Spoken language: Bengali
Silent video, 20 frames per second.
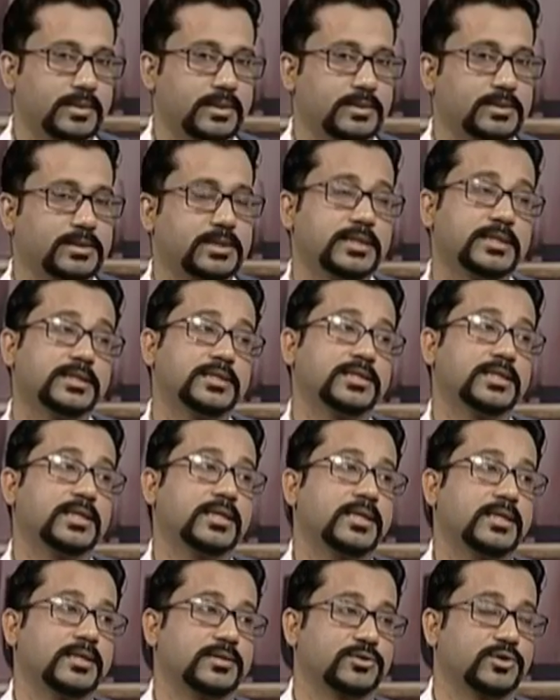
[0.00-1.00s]
হ্যাঁ, চিকিৎসা
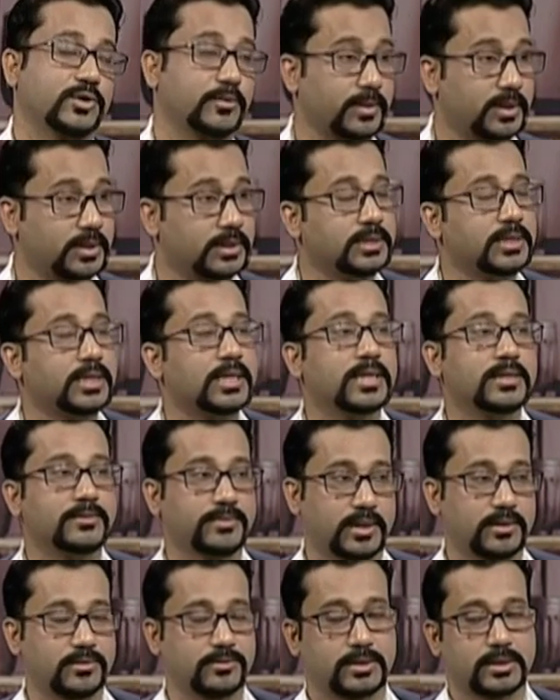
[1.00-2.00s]
সবারই নেয়াই
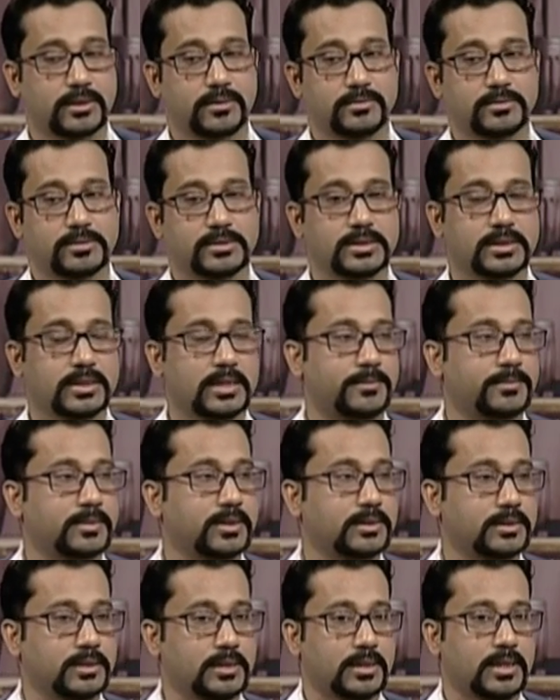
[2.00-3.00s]
ভালো কারণ হচ্ছে কি
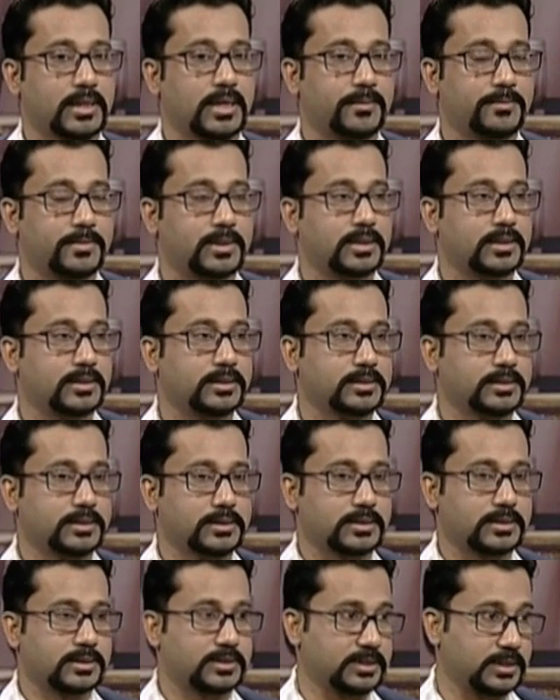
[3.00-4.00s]
আমার আমরা
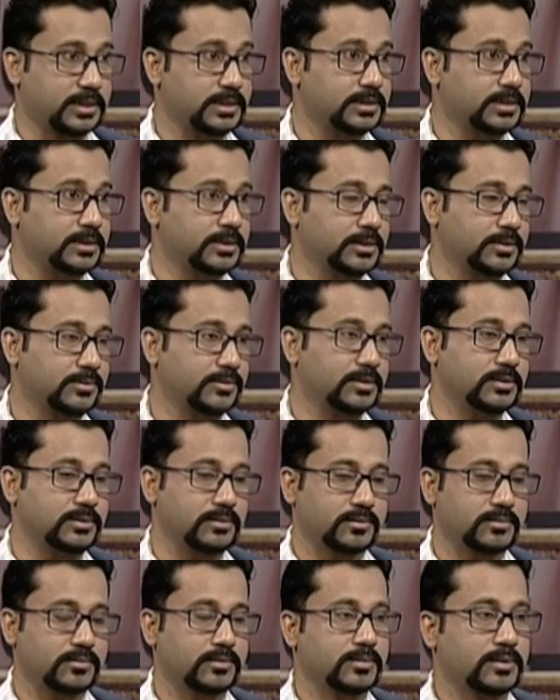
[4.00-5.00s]
স্টেজিং করি
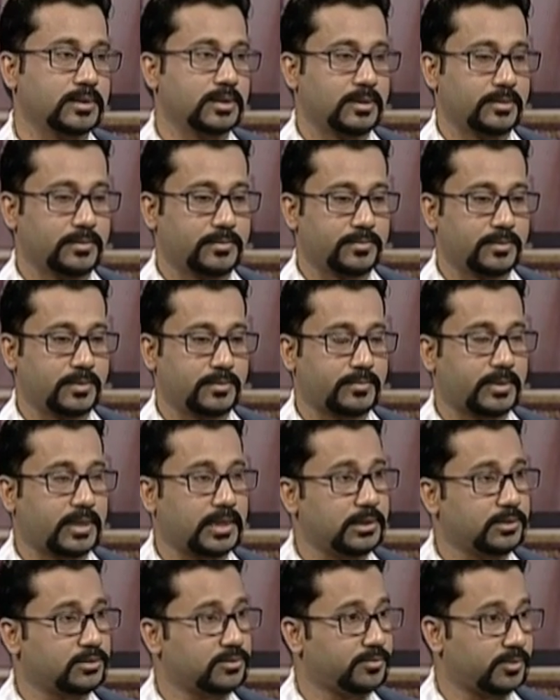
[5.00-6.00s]
যখন
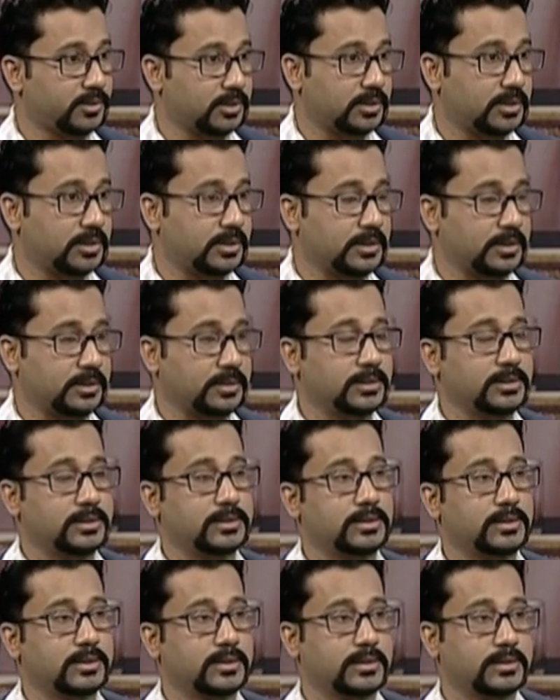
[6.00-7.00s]
মাইল্ড টু মডারেট একনি
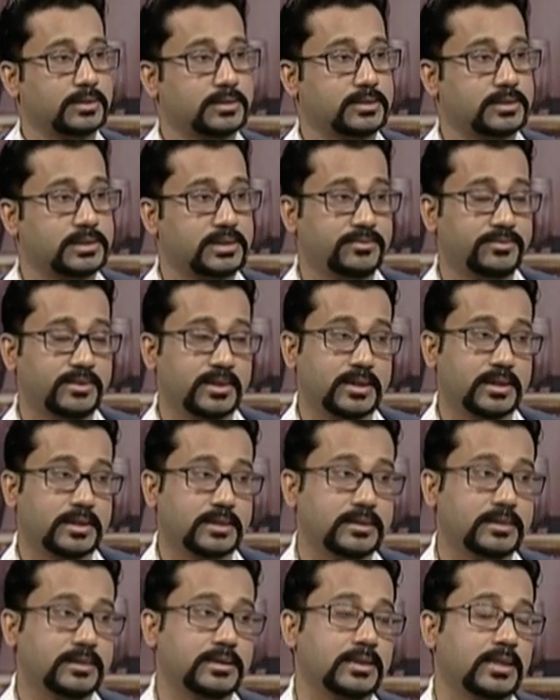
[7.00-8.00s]
সিভিয়ার
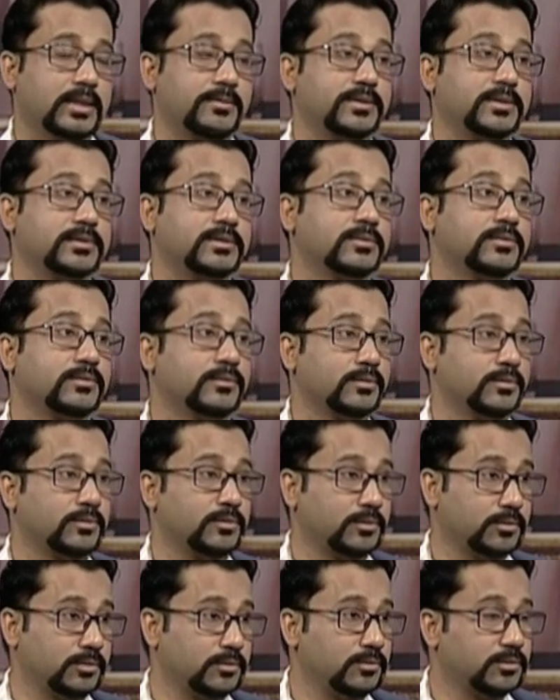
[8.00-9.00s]
একনি আবার যে
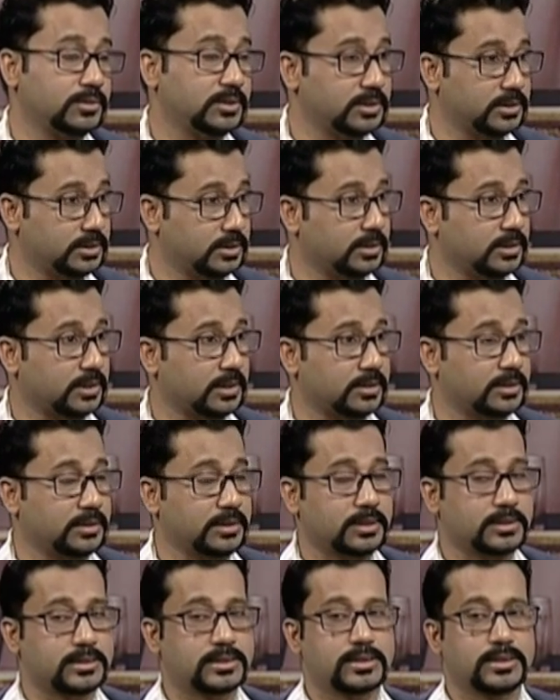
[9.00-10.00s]
নডুলোসিস্টিক একনি
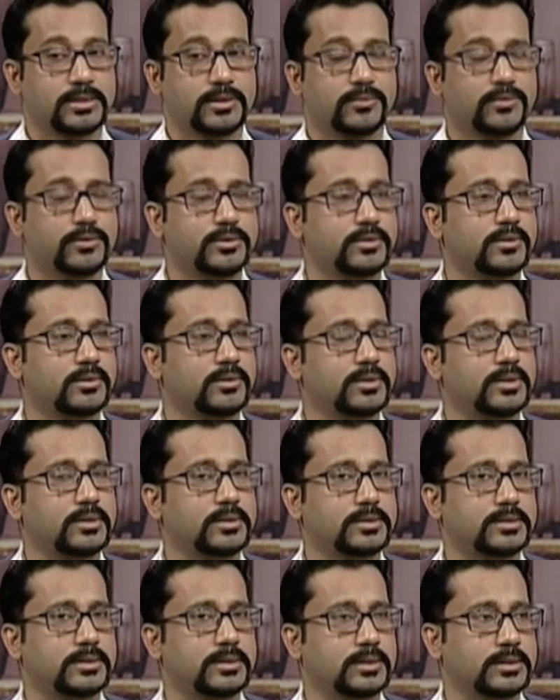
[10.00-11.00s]
আছে ওই ধরনের
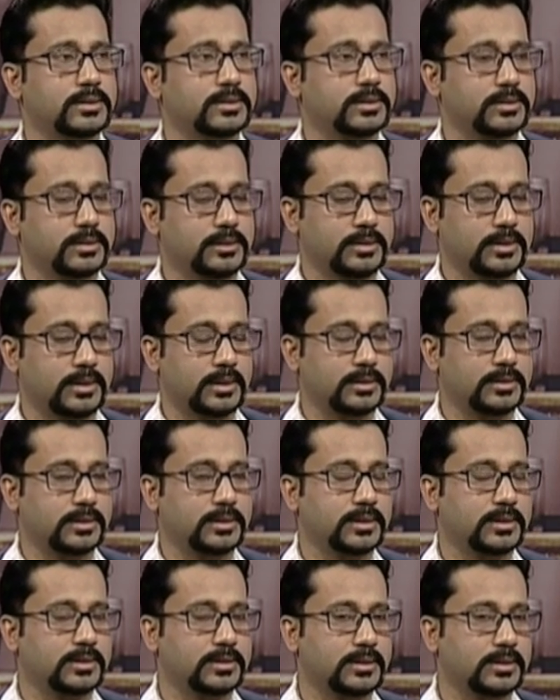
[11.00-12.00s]

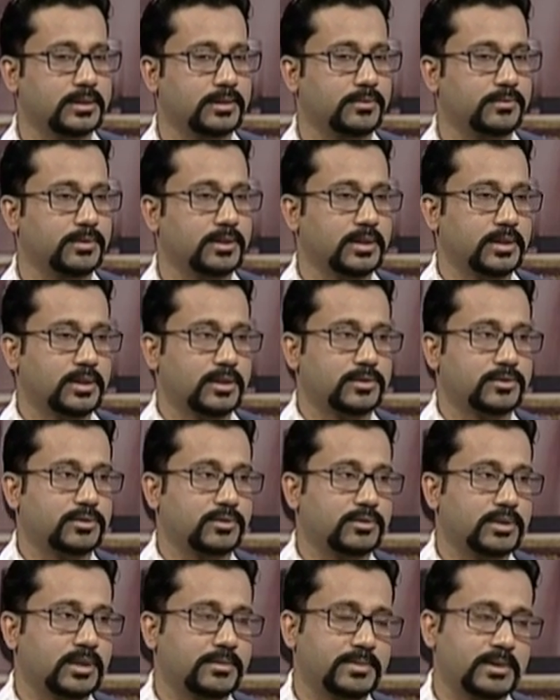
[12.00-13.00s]
একনির ক্ষেত্রে কী হবে
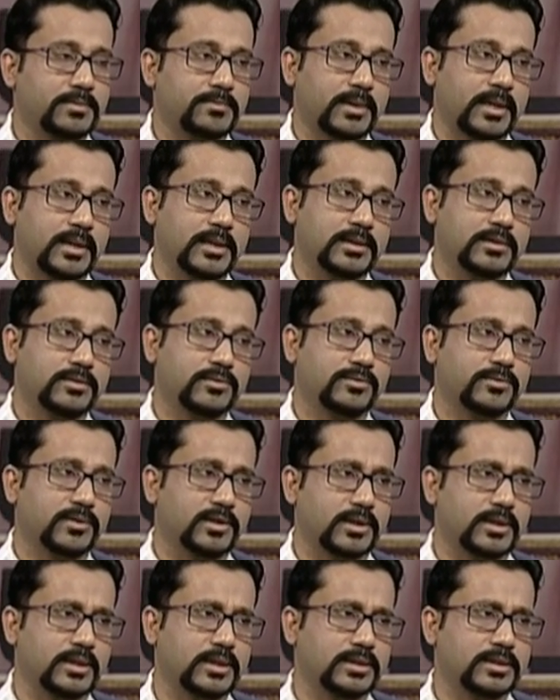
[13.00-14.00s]
যখনই আপনার মাইল্ড টু
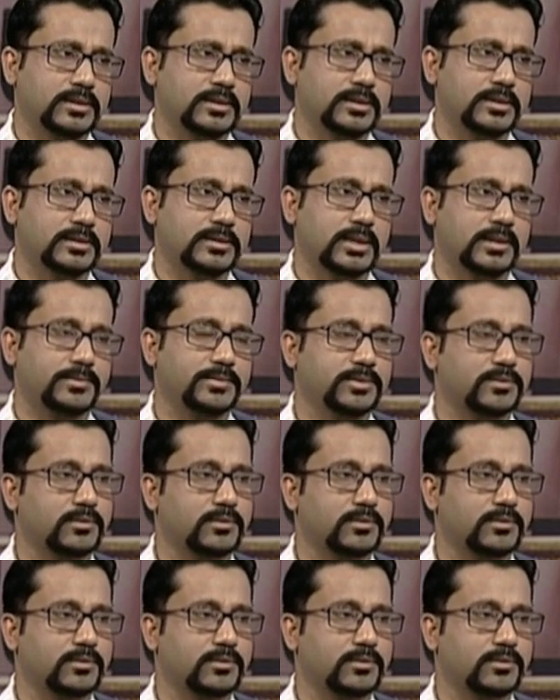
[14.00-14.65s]
মডারেট থাকবে